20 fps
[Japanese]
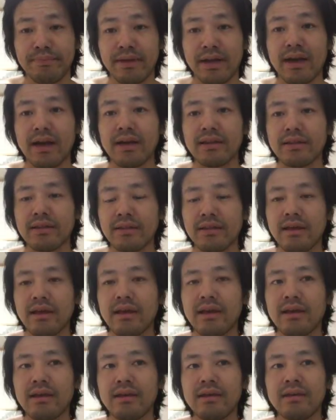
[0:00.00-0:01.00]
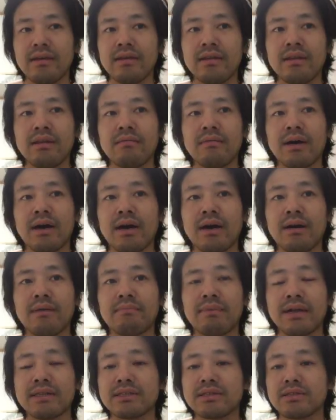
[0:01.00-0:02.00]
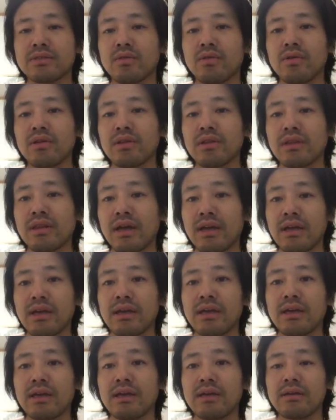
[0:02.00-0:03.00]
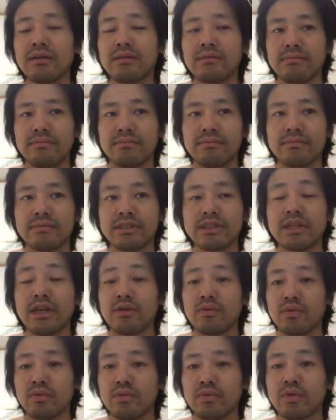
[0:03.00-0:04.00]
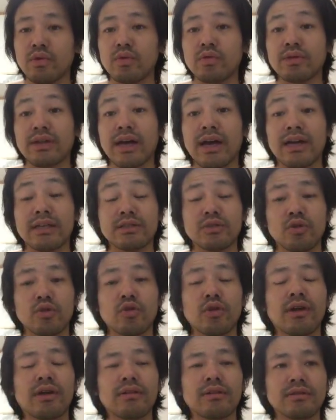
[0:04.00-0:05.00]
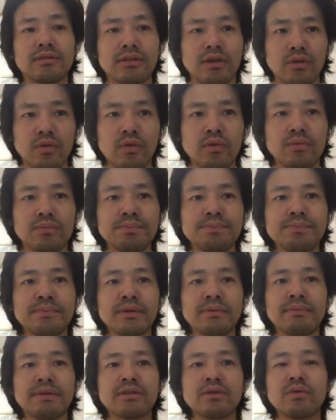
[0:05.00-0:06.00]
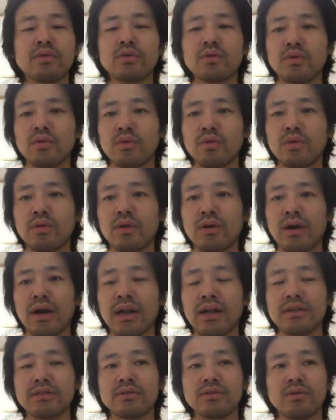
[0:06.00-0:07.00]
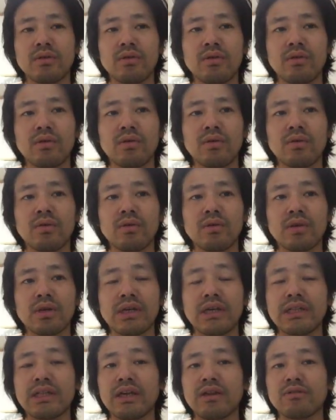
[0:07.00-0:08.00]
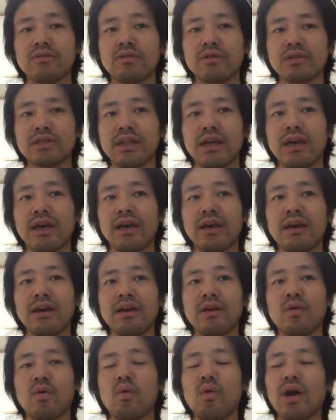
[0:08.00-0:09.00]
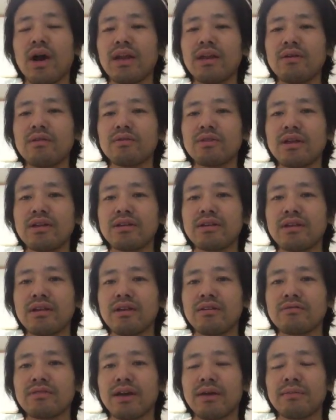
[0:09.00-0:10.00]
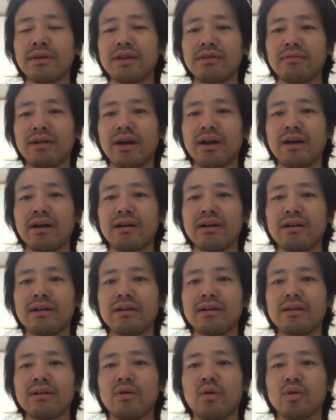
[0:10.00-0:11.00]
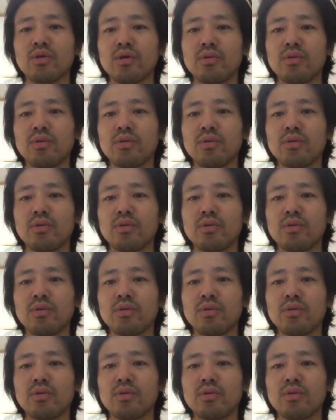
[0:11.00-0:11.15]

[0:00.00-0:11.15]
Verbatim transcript: 抱えてて、で、まあ、パチンコ行ったり、うん、してる、そういうふうな感じの人なんですけど、まあ、その人の話を聞いているとですね、お金を手に入れるためには子